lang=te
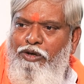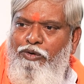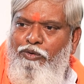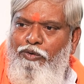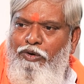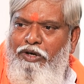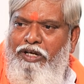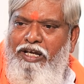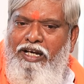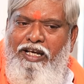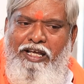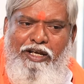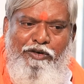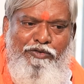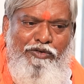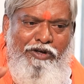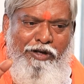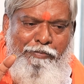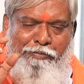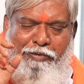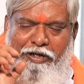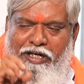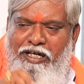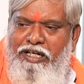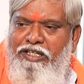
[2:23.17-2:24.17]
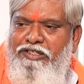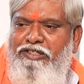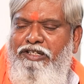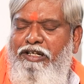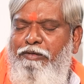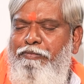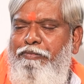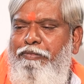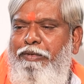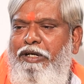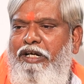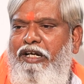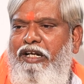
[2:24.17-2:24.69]
గుళికలు వేయకుండా పండించిన
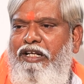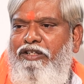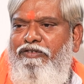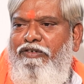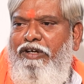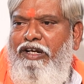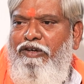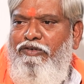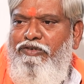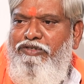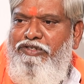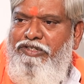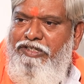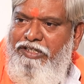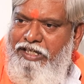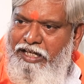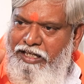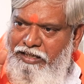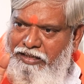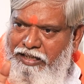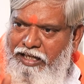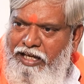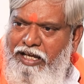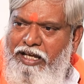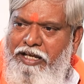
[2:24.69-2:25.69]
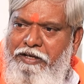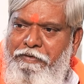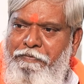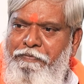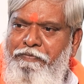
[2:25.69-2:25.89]
పంటల ద్వారా వచ్చింది అయితే